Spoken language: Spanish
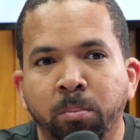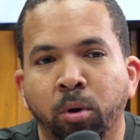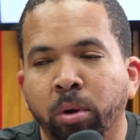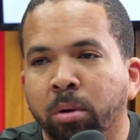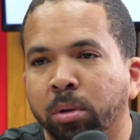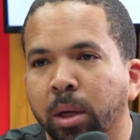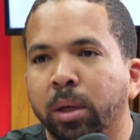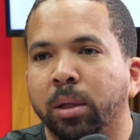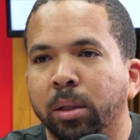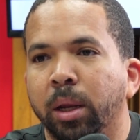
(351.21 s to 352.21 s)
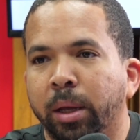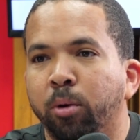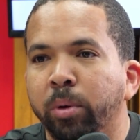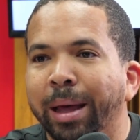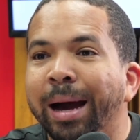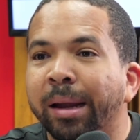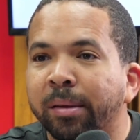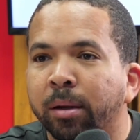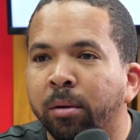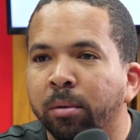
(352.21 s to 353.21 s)
Lógico, tiene, tiene que
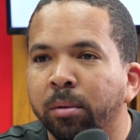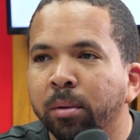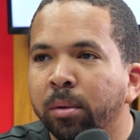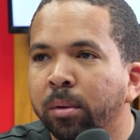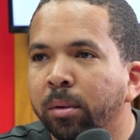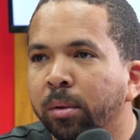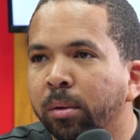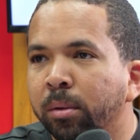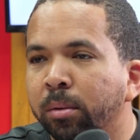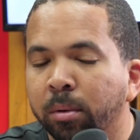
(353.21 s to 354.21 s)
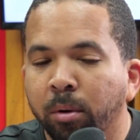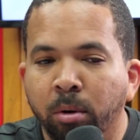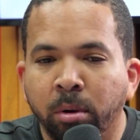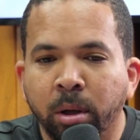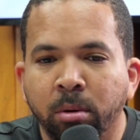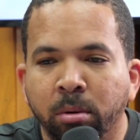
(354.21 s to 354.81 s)
cuidarse, ¿no? Sí. Lo lógico.